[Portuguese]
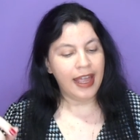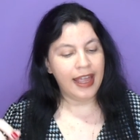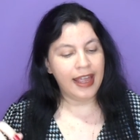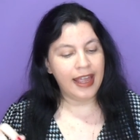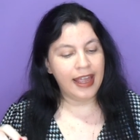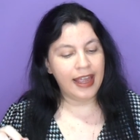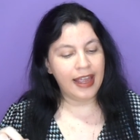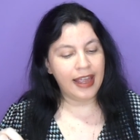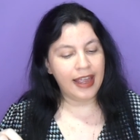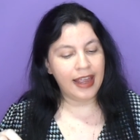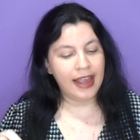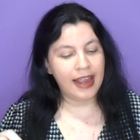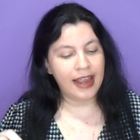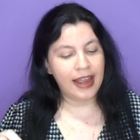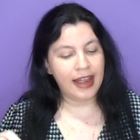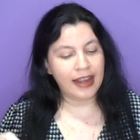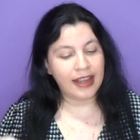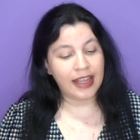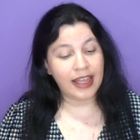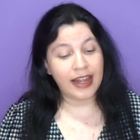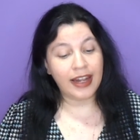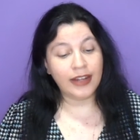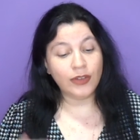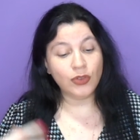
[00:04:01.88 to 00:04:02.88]

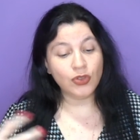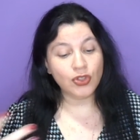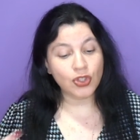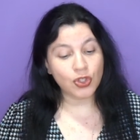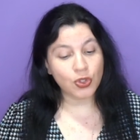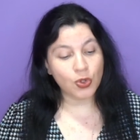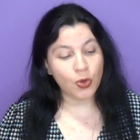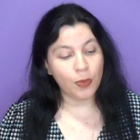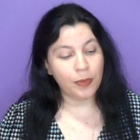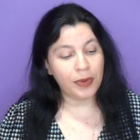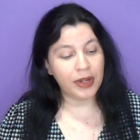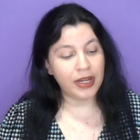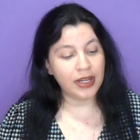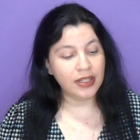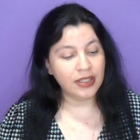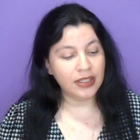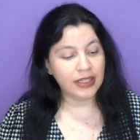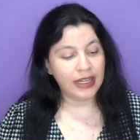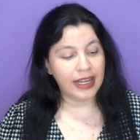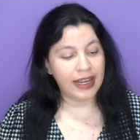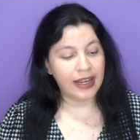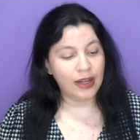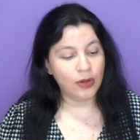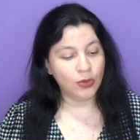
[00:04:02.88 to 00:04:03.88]
é, querendo descobrir
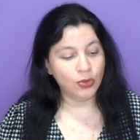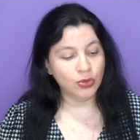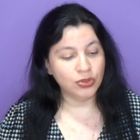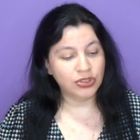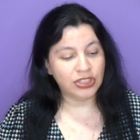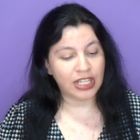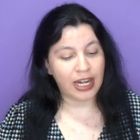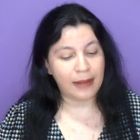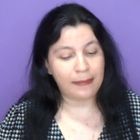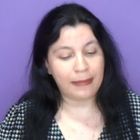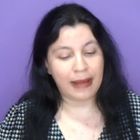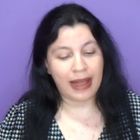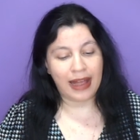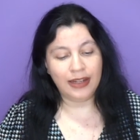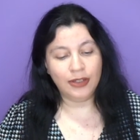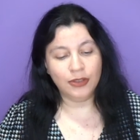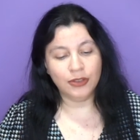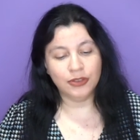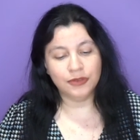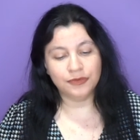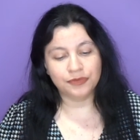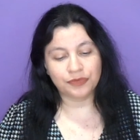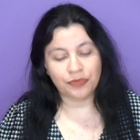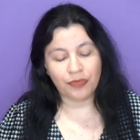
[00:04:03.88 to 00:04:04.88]
né, o
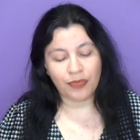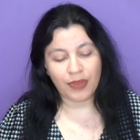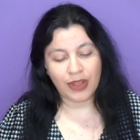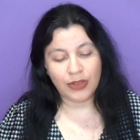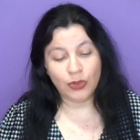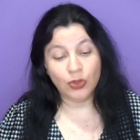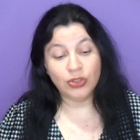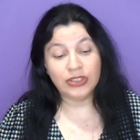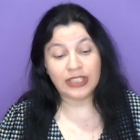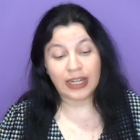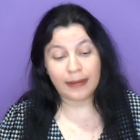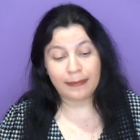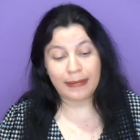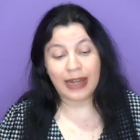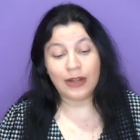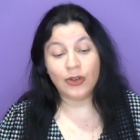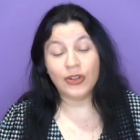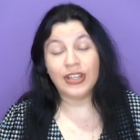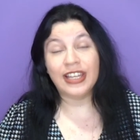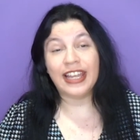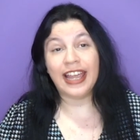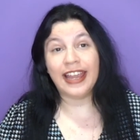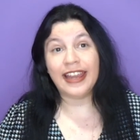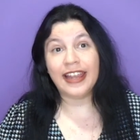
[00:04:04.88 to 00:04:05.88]
trabalho no
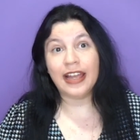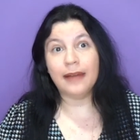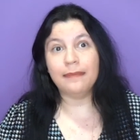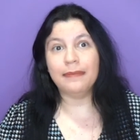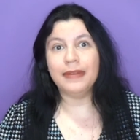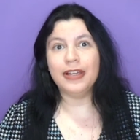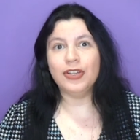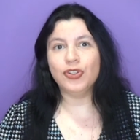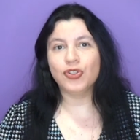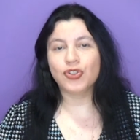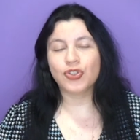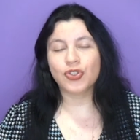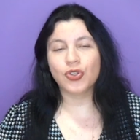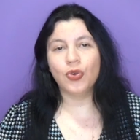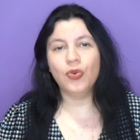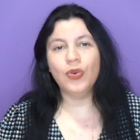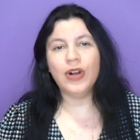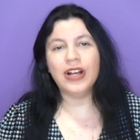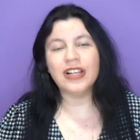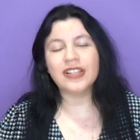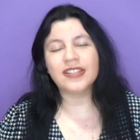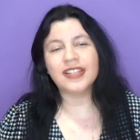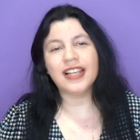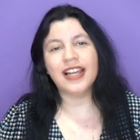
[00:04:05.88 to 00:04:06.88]
trabalho quem a
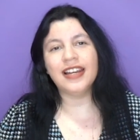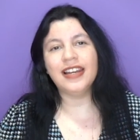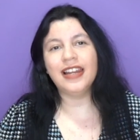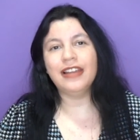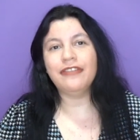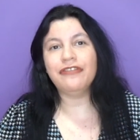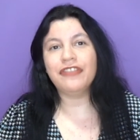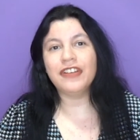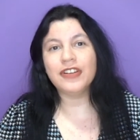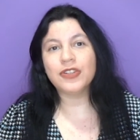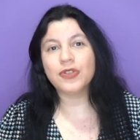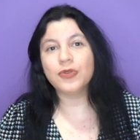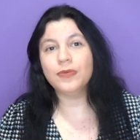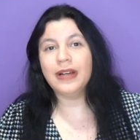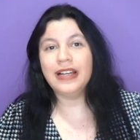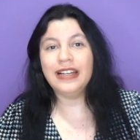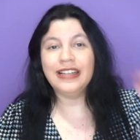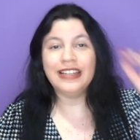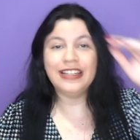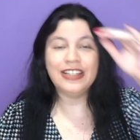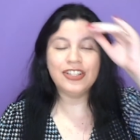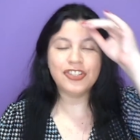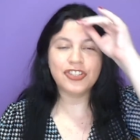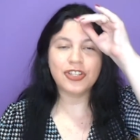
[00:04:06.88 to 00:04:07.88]
beijou, a Sanei faz uma
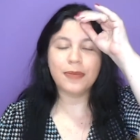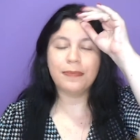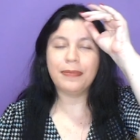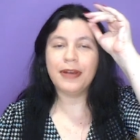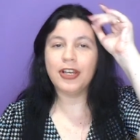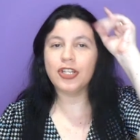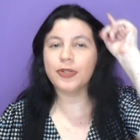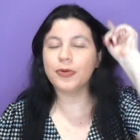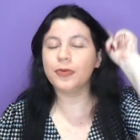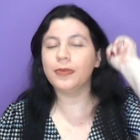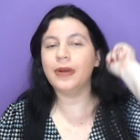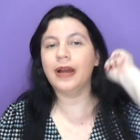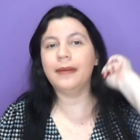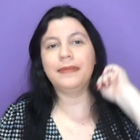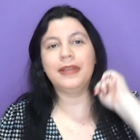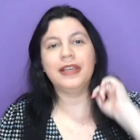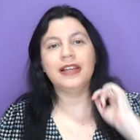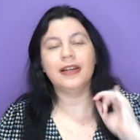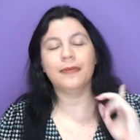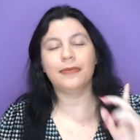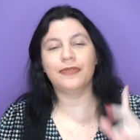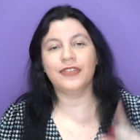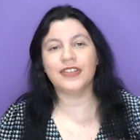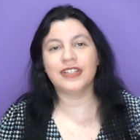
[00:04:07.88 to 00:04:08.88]
lista, pede pra uma
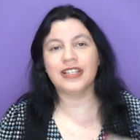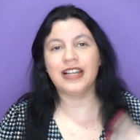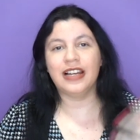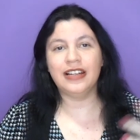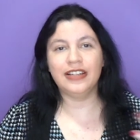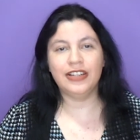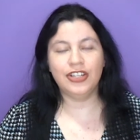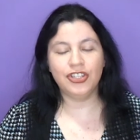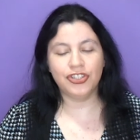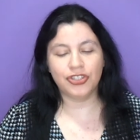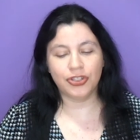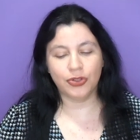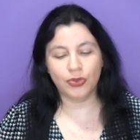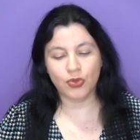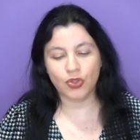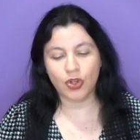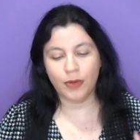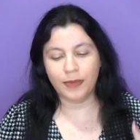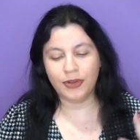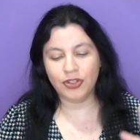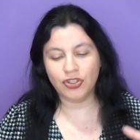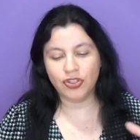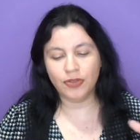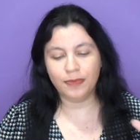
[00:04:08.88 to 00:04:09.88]
amiga pra fazer a lista dos
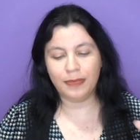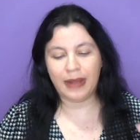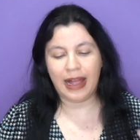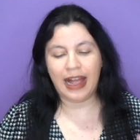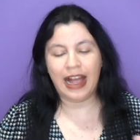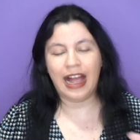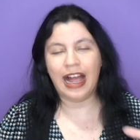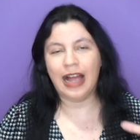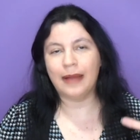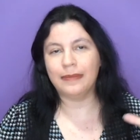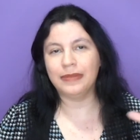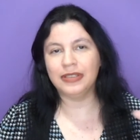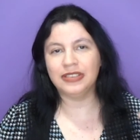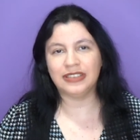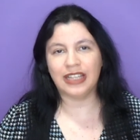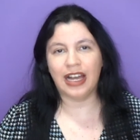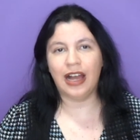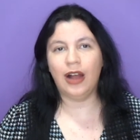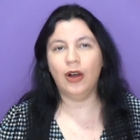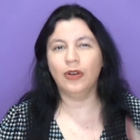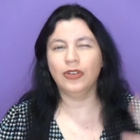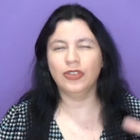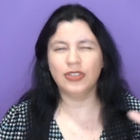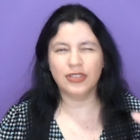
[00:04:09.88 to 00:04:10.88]
homens de barba e
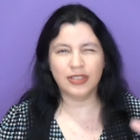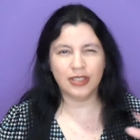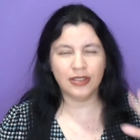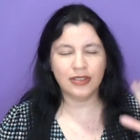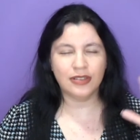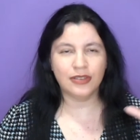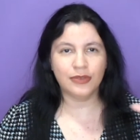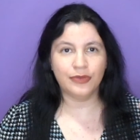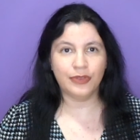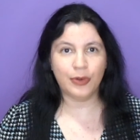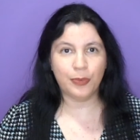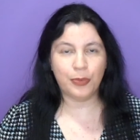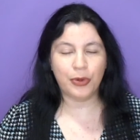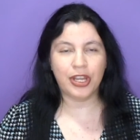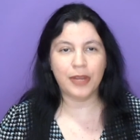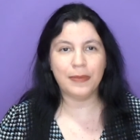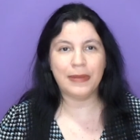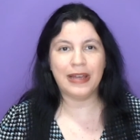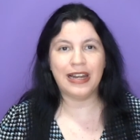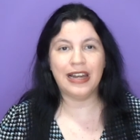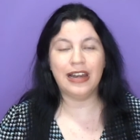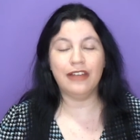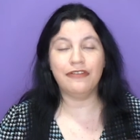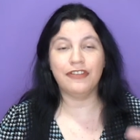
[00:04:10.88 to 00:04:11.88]
tal. Isso vai um
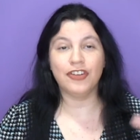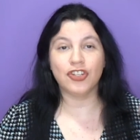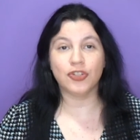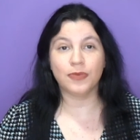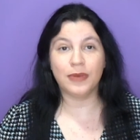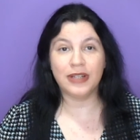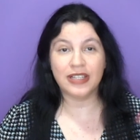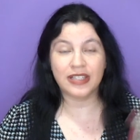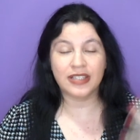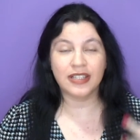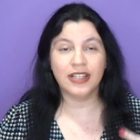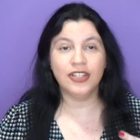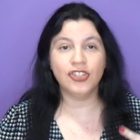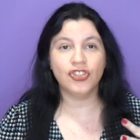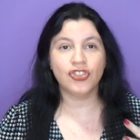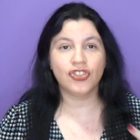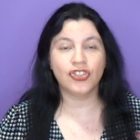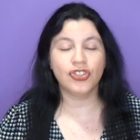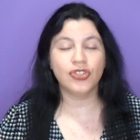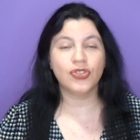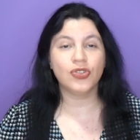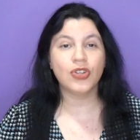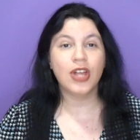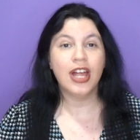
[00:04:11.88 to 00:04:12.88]
pouquinho mais lá na frente. Mas antes
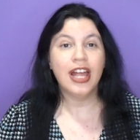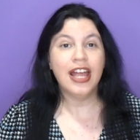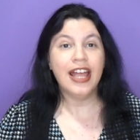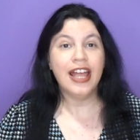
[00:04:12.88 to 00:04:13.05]
disso,